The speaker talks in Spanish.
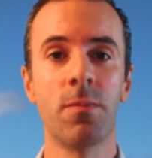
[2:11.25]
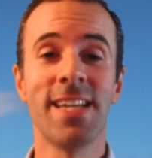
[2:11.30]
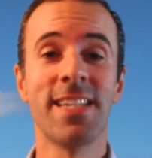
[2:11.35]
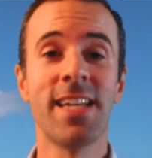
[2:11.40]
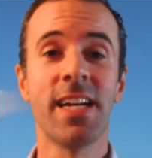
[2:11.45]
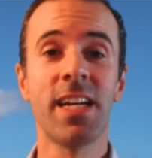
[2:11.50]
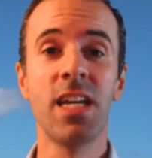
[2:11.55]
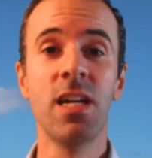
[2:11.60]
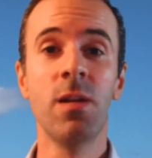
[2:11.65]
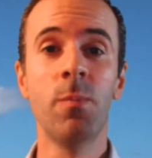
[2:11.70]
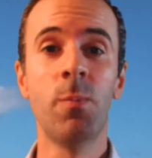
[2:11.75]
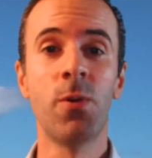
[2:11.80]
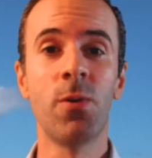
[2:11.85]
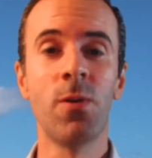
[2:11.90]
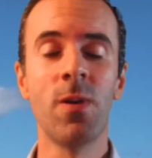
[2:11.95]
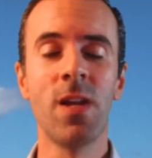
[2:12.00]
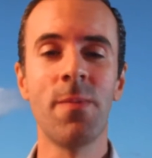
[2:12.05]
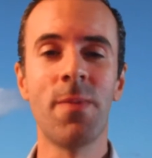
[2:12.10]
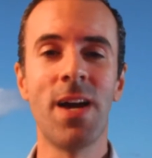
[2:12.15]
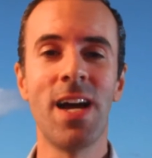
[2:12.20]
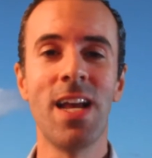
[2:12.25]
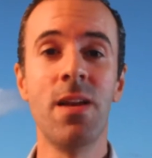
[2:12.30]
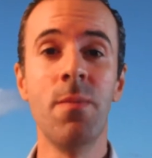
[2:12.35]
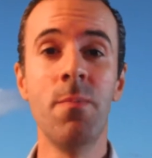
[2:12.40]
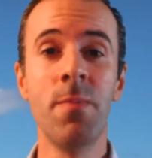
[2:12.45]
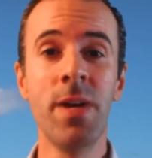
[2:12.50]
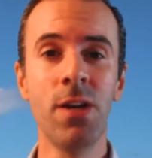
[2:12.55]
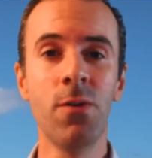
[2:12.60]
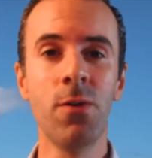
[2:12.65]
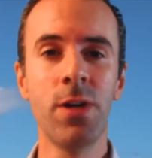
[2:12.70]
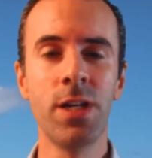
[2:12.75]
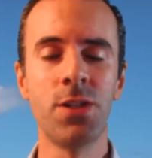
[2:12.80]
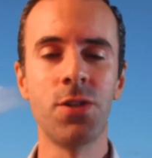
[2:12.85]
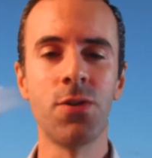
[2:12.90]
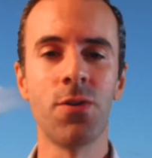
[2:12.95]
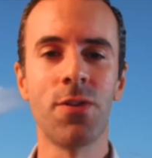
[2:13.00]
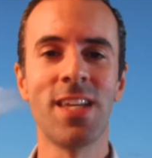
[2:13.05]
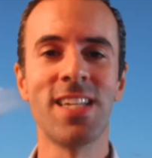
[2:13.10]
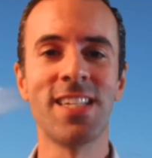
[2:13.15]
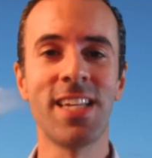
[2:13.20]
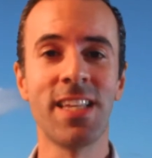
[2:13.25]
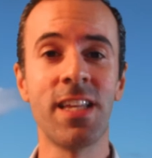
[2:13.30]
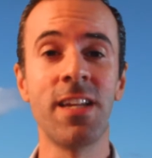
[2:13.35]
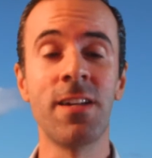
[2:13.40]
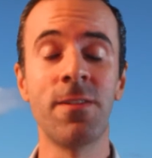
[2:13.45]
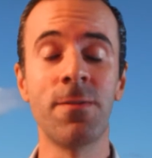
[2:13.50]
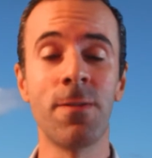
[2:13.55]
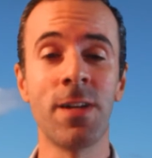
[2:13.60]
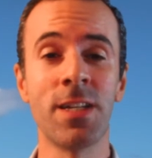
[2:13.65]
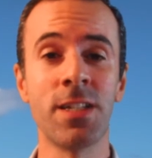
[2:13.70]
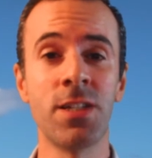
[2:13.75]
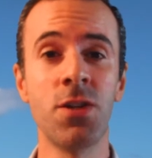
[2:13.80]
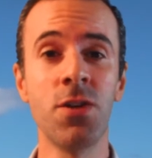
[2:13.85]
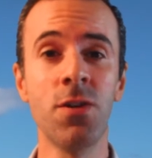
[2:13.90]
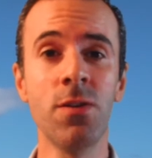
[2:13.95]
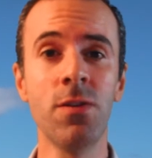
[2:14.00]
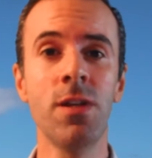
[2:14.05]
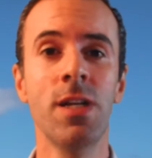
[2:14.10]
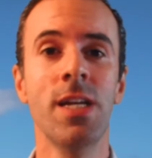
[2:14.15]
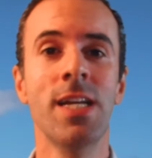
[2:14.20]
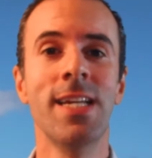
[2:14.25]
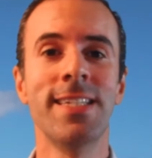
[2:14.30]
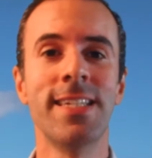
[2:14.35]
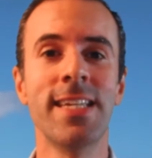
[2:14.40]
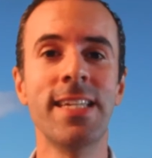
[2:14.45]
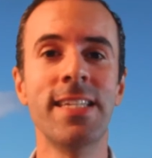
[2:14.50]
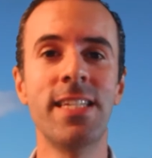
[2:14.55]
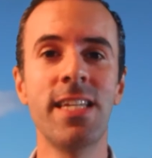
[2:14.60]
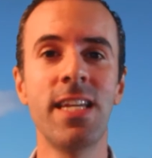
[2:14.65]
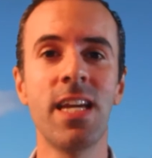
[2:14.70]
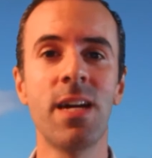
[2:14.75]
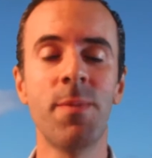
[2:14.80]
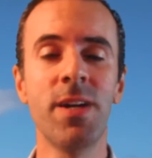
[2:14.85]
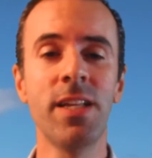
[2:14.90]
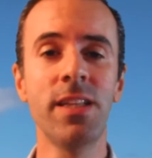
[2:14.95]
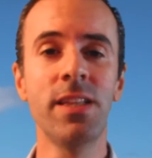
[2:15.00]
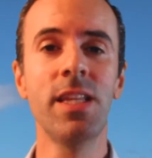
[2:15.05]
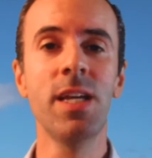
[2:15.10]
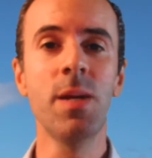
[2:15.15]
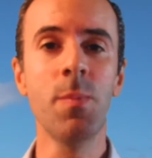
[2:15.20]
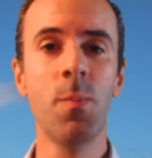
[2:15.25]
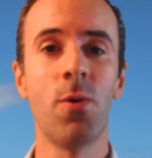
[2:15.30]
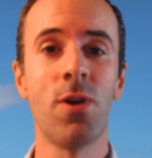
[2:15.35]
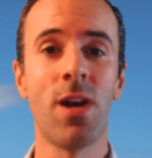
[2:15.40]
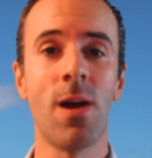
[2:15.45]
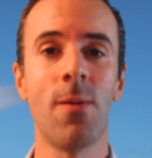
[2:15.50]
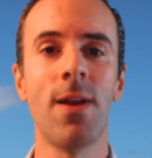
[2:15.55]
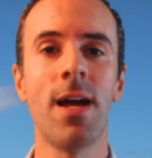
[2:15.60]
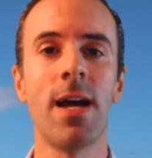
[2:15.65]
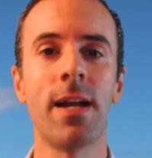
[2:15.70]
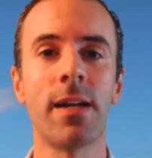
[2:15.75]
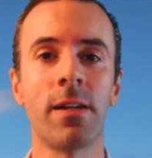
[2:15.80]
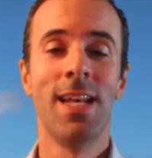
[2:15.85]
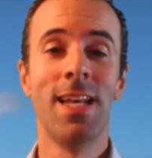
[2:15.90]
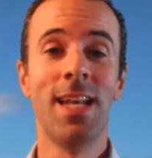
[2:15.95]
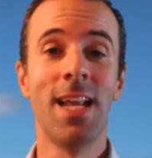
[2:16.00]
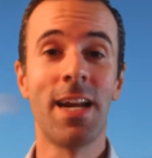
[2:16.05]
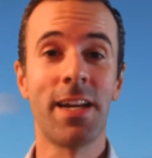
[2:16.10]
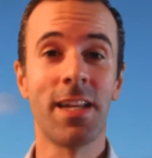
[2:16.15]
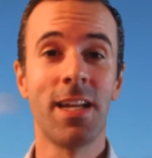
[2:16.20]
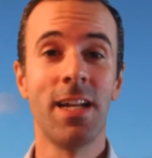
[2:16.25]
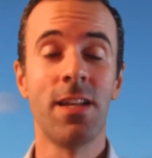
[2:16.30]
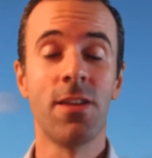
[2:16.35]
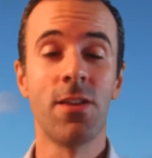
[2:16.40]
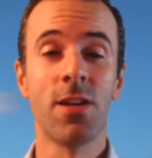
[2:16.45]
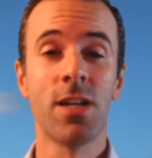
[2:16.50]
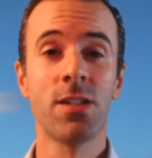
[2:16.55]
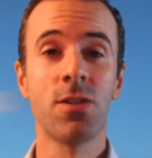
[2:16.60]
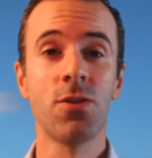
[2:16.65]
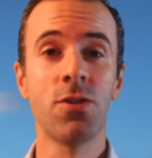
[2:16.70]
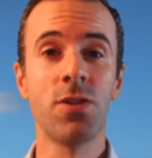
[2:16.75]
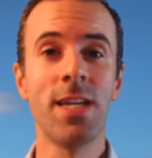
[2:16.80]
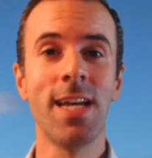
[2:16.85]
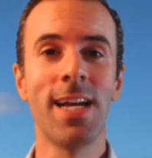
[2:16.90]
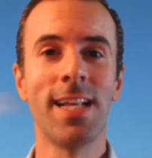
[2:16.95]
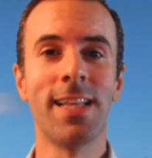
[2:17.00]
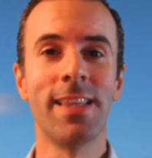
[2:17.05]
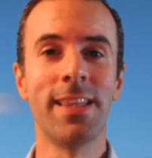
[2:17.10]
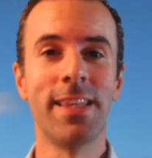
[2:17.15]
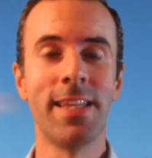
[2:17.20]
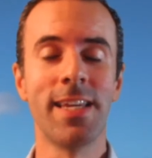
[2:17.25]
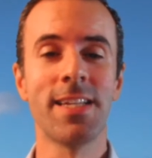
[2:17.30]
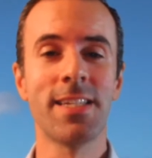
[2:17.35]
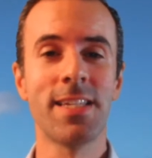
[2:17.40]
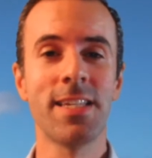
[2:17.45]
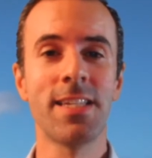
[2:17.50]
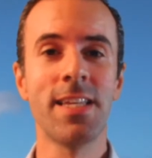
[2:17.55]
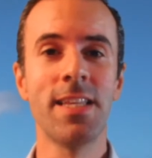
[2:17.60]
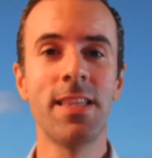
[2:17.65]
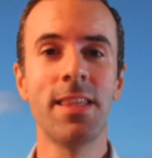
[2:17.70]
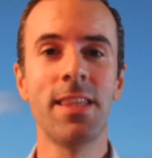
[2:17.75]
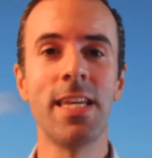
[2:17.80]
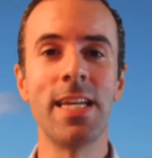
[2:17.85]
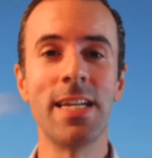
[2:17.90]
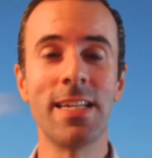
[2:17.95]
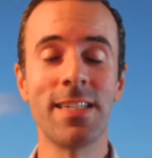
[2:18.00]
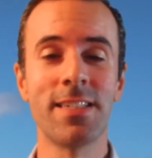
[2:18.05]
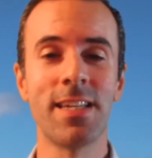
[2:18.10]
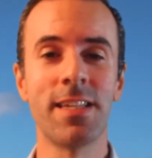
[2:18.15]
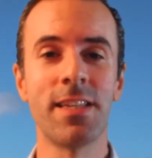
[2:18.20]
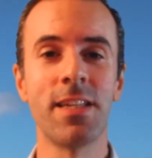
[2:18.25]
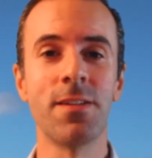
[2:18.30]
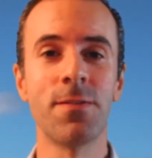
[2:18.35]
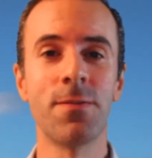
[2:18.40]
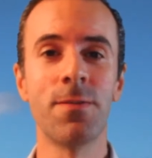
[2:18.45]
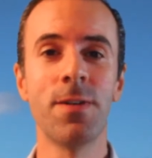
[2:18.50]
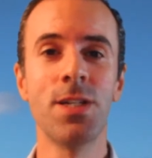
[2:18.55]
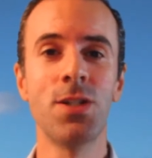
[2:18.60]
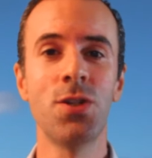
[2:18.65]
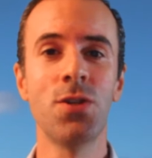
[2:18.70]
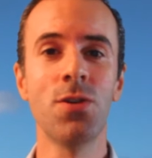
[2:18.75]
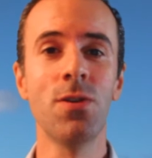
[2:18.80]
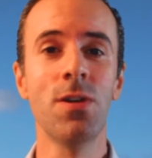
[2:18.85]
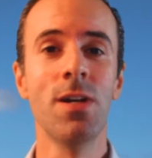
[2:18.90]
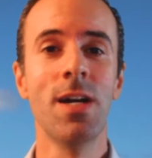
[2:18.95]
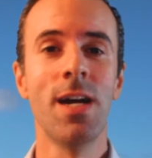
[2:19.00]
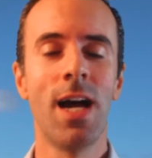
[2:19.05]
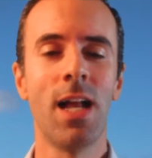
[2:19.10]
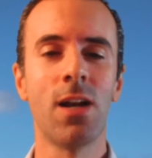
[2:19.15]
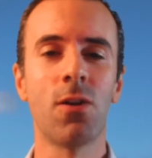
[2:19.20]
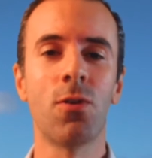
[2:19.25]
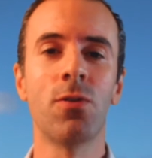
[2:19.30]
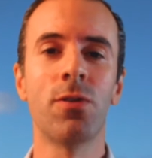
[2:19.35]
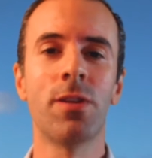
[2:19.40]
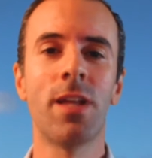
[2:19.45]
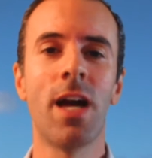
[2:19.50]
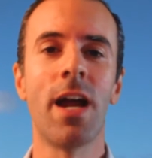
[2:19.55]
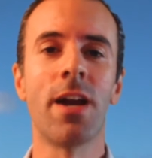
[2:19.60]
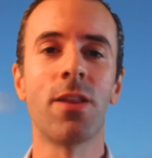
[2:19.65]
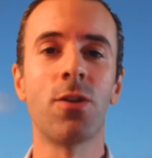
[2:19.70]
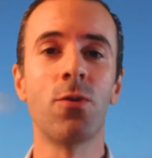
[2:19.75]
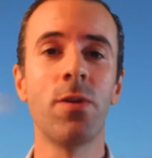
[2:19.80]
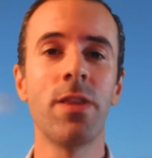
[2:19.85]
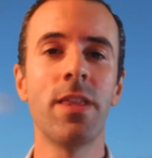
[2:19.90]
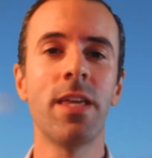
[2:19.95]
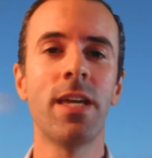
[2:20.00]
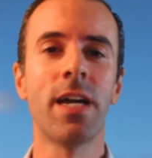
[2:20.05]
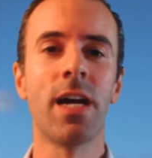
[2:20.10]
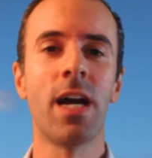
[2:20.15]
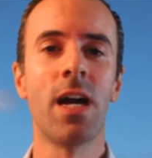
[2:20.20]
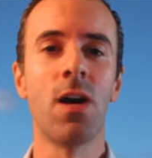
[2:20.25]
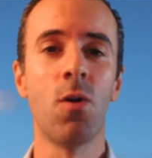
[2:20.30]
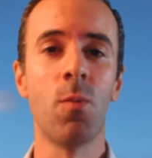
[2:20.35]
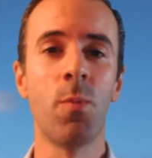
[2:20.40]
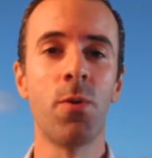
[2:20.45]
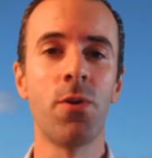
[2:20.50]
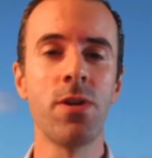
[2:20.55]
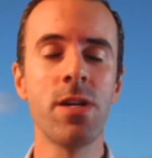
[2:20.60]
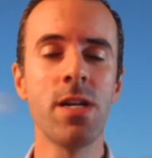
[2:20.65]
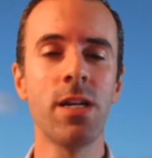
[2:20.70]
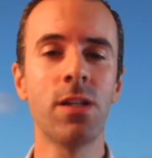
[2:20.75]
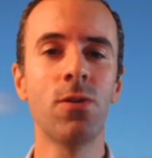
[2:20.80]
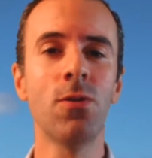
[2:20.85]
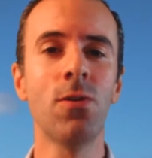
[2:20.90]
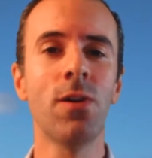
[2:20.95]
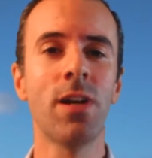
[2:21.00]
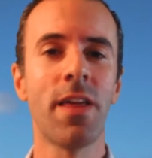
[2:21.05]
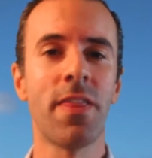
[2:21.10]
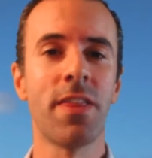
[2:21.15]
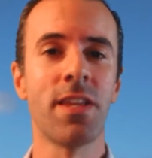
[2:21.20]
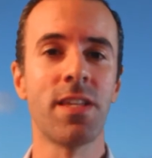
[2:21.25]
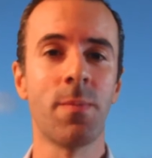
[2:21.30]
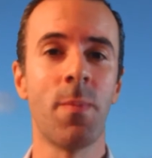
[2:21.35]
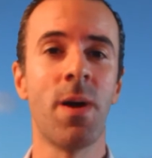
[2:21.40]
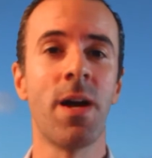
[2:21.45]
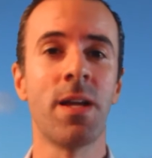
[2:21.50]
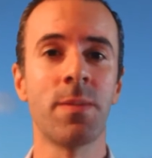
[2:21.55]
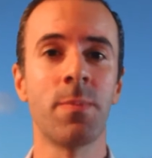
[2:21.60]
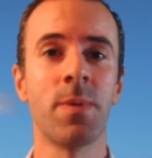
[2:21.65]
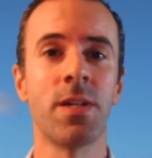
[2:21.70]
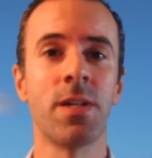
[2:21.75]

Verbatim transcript: Es aquí el problema, el mero hecho de satisfacción sencillamente por hablar. La realidad social te hace sentir satisfecho al contar tu idea o proyecto a las demás